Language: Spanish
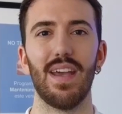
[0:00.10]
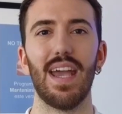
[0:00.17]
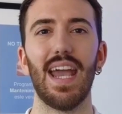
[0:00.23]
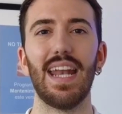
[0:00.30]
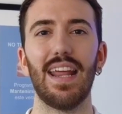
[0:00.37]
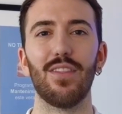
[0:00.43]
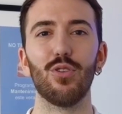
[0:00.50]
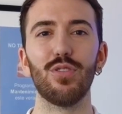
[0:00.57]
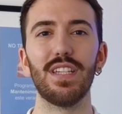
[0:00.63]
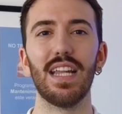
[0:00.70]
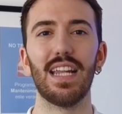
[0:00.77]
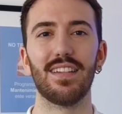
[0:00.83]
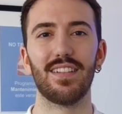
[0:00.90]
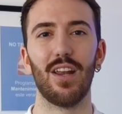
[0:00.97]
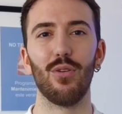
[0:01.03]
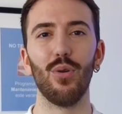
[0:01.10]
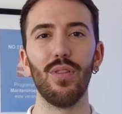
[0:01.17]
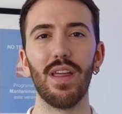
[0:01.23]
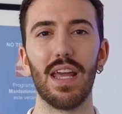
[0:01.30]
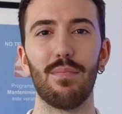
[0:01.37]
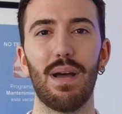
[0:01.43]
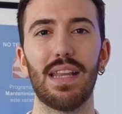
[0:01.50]
En la industria de la salud,
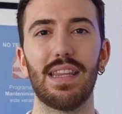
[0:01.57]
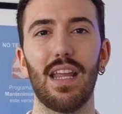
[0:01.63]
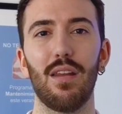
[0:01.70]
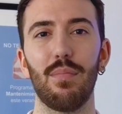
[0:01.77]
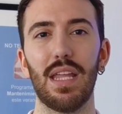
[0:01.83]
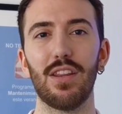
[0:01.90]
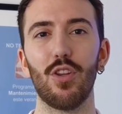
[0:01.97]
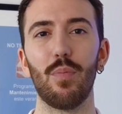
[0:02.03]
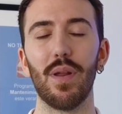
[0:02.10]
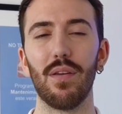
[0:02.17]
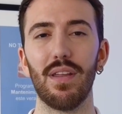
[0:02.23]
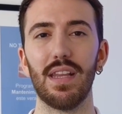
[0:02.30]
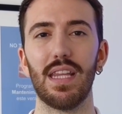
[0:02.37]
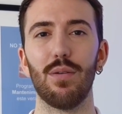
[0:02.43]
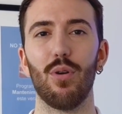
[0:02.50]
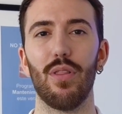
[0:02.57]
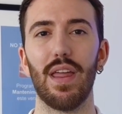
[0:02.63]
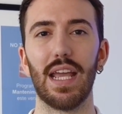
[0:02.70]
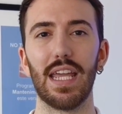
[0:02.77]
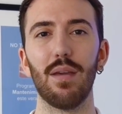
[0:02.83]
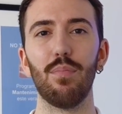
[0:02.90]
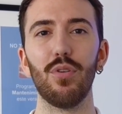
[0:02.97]
el mantenimiento preventivo de
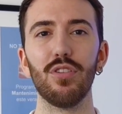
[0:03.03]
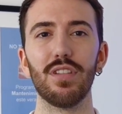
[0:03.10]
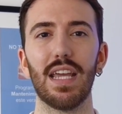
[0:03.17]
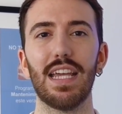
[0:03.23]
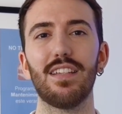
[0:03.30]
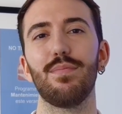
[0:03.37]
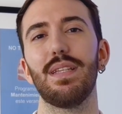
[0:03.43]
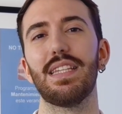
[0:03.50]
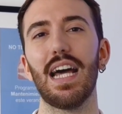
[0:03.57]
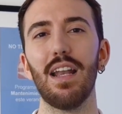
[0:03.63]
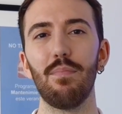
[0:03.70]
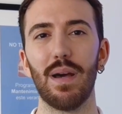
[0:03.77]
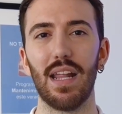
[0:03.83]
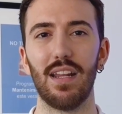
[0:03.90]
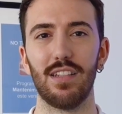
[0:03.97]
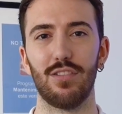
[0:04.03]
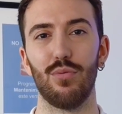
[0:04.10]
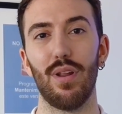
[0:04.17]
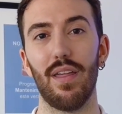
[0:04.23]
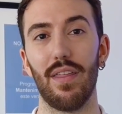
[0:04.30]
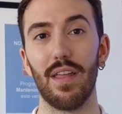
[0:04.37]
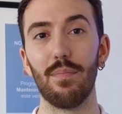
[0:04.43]
equipos es vital para la
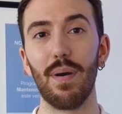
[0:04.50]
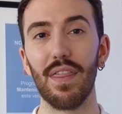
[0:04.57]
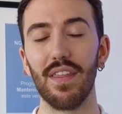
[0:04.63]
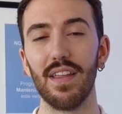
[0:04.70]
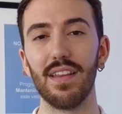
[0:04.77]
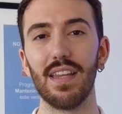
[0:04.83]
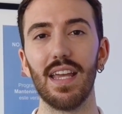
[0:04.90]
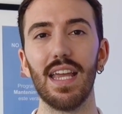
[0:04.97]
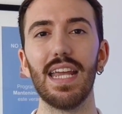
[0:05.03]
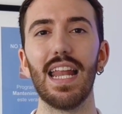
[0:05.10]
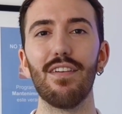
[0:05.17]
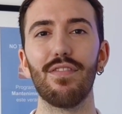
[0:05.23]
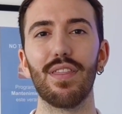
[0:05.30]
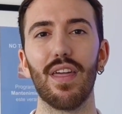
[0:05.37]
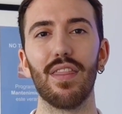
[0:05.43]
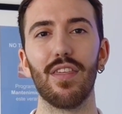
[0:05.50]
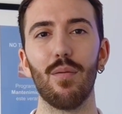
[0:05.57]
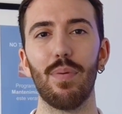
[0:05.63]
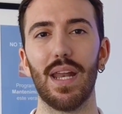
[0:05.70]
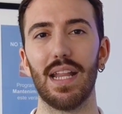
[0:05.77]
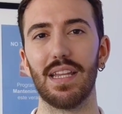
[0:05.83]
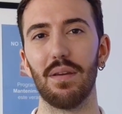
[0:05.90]
seguridad del paciente y la eficiencia
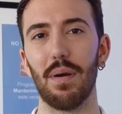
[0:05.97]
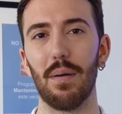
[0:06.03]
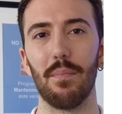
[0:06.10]
operativa.